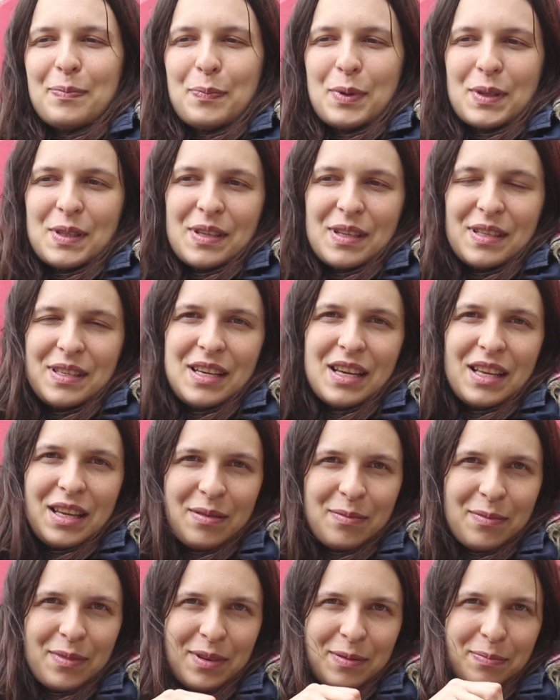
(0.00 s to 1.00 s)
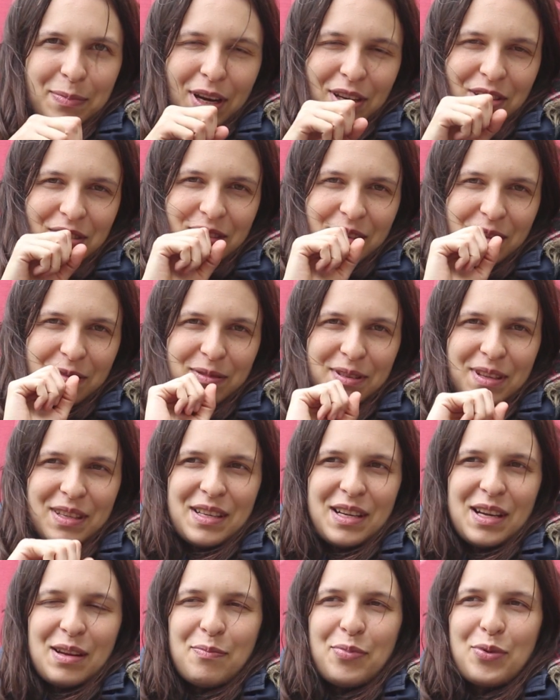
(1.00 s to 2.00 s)
под сиденьем прячется от
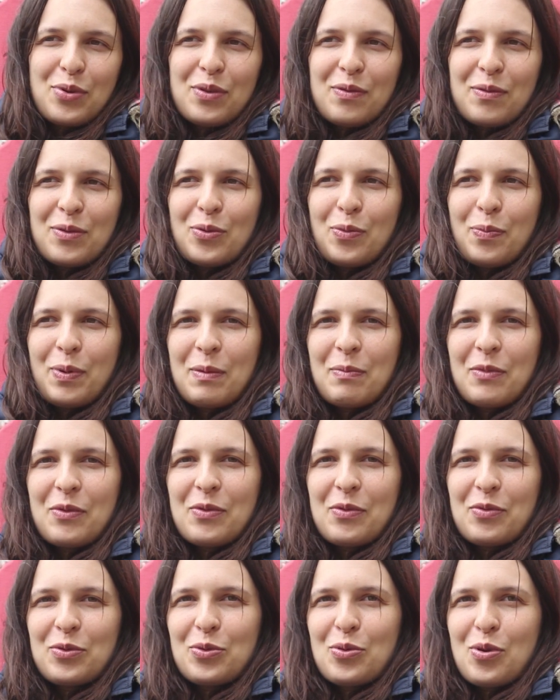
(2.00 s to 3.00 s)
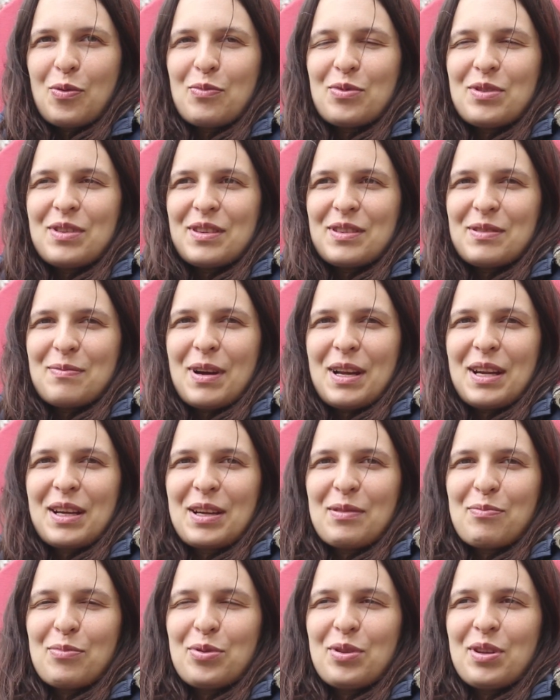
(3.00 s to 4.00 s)
водителя и пьет вино прямо в автобусе из
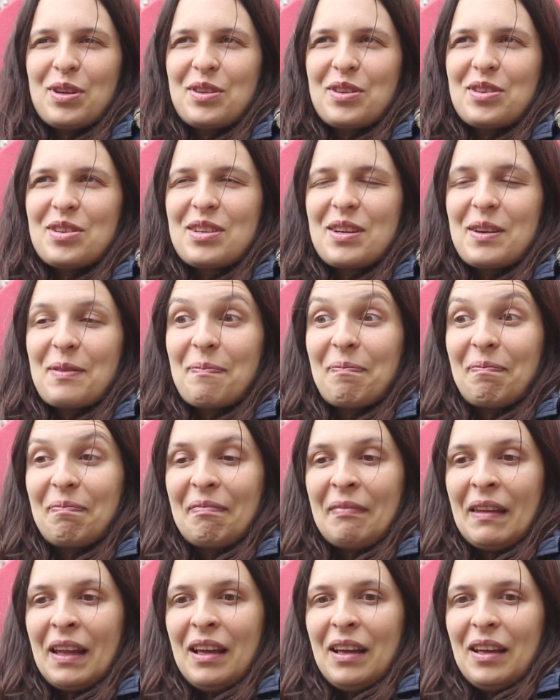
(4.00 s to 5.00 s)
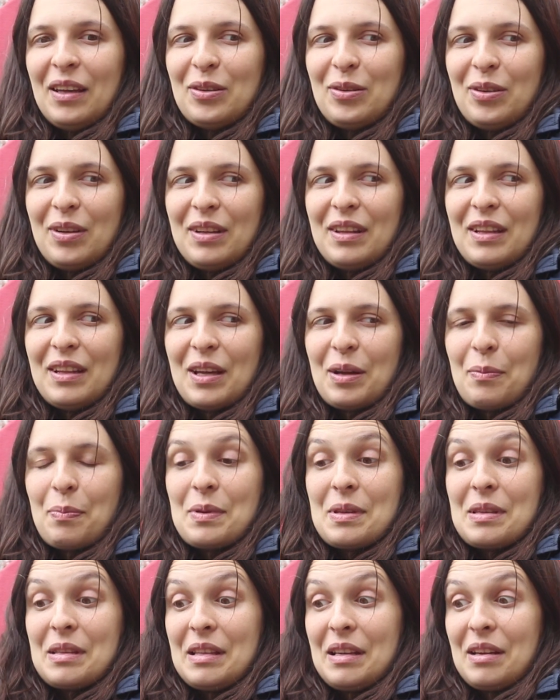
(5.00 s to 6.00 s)
маленькой бутылочки. Он говорит, я так
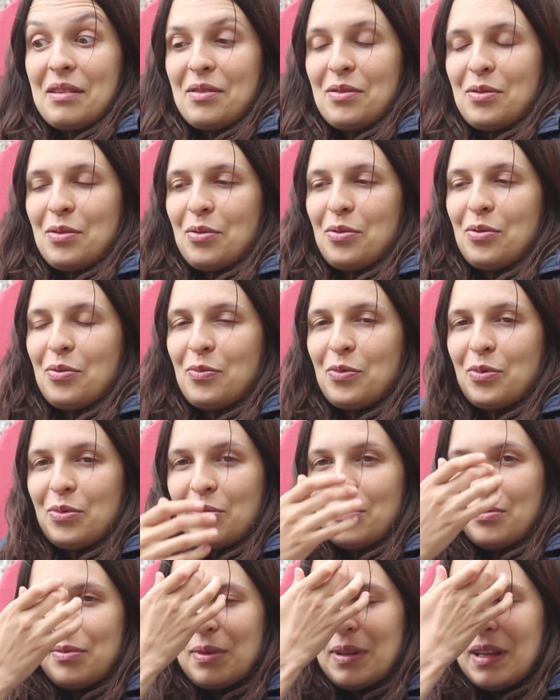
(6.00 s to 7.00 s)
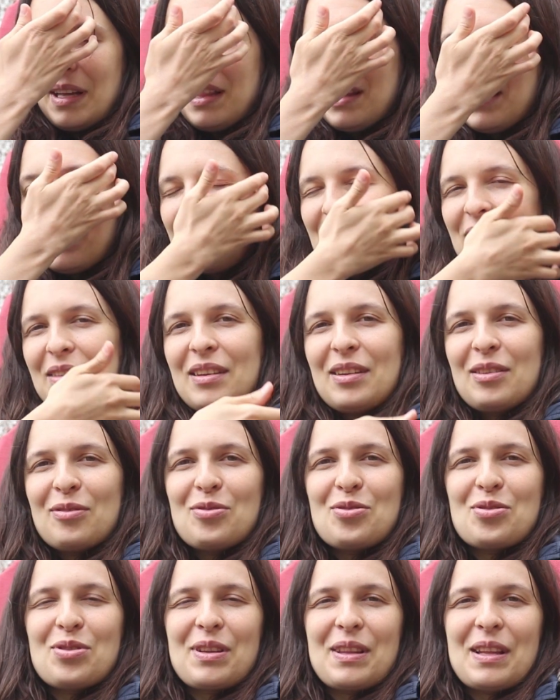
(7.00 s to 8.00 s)
посмотрел я думаю, ну ладно. И
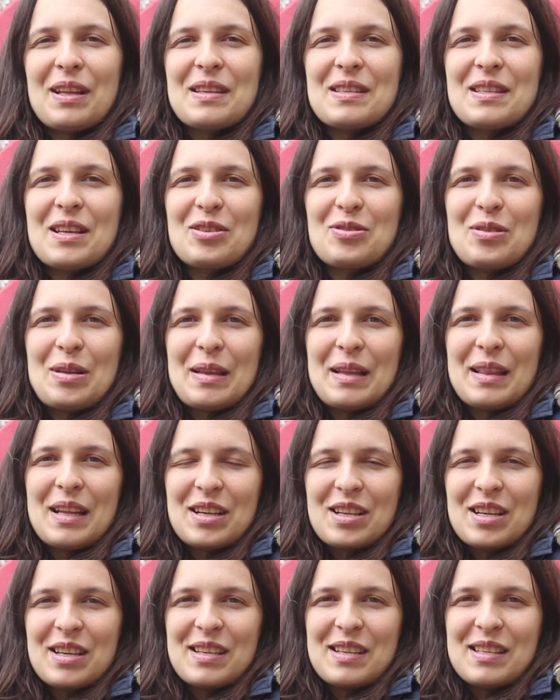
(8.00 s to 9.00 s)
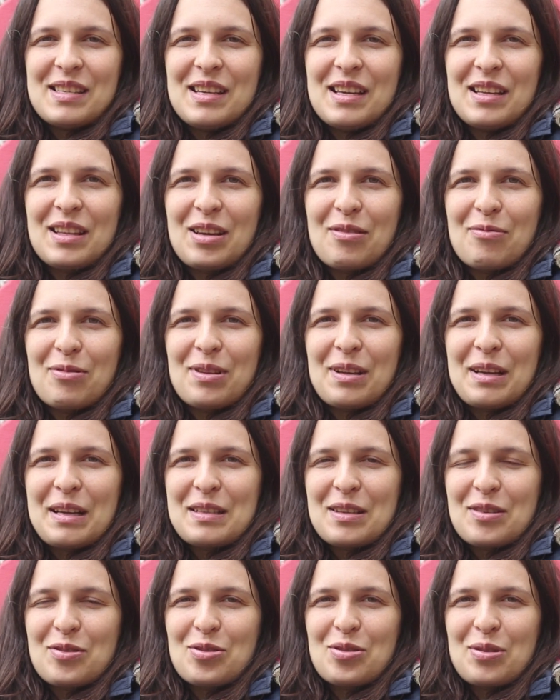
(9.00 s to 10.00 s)
он еще тогда не знал, что это наша соседка, вот
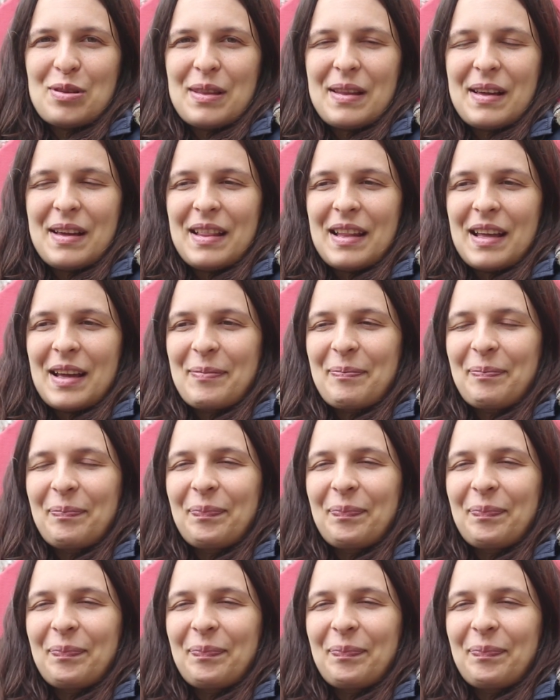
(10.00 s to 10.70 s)
оказалось, что это она.